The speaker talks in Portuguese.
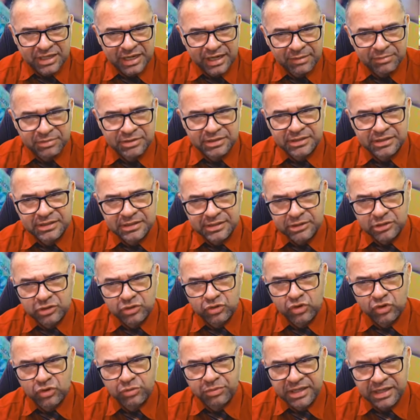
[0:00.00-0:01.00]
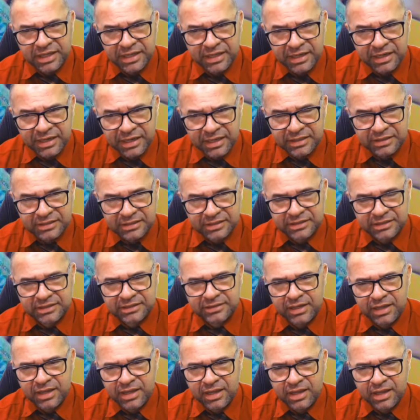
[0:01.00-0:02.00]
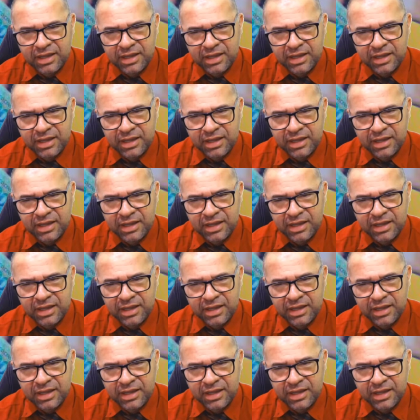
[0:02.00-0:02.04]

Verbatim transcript: Lembre-se desse nome, QNIS.